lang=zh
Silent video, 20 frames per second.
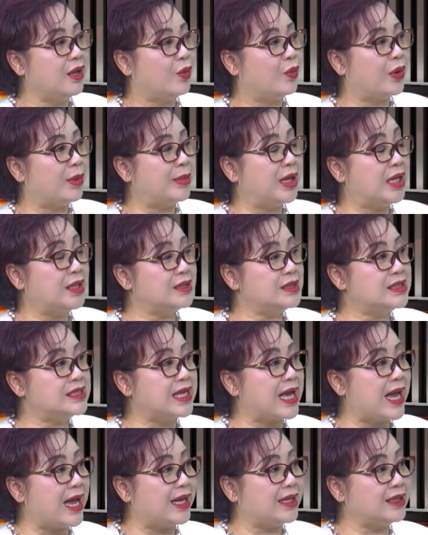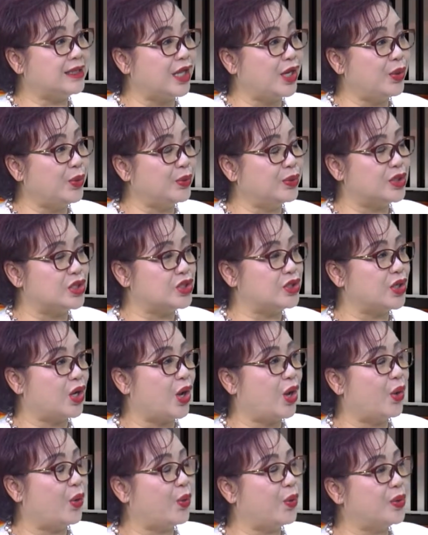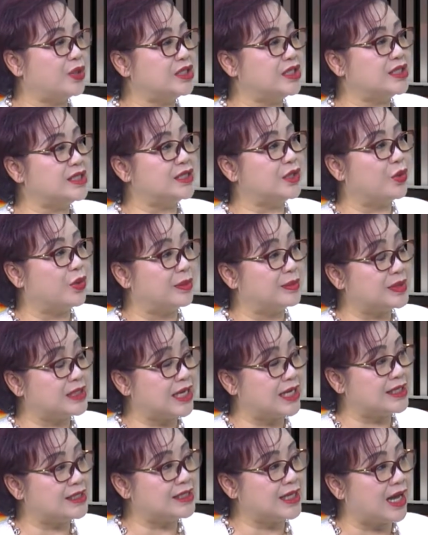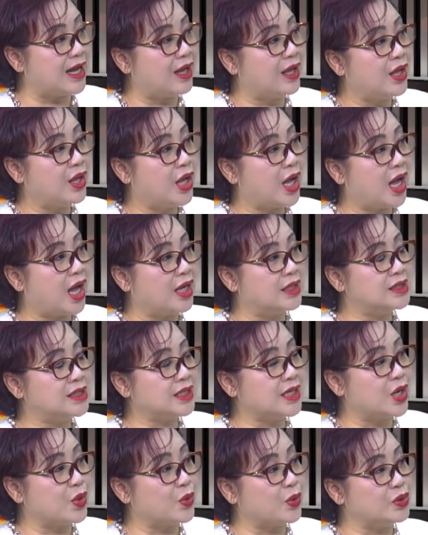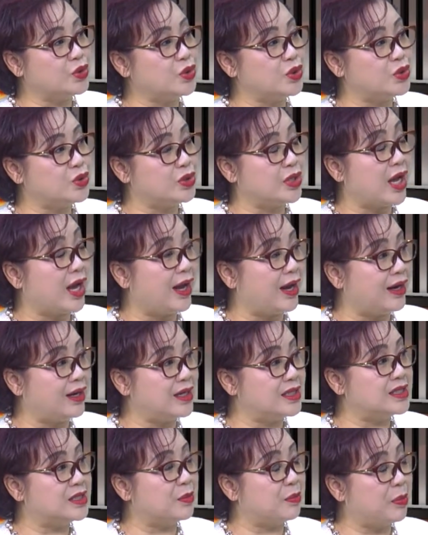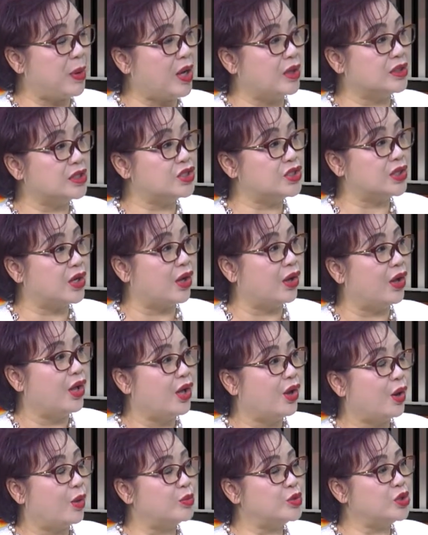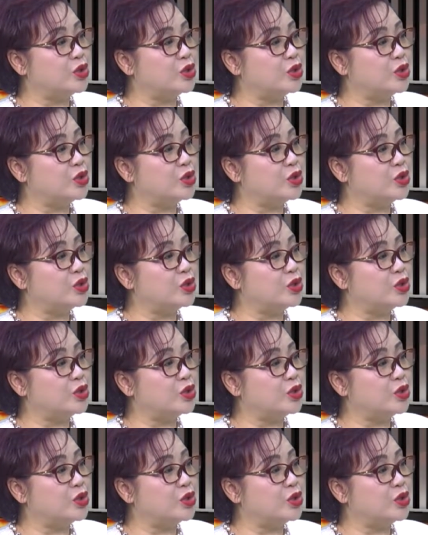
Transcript: 我们在登陆的时候，或者是我们在向啊这个国税局 IRS 报的时候，我们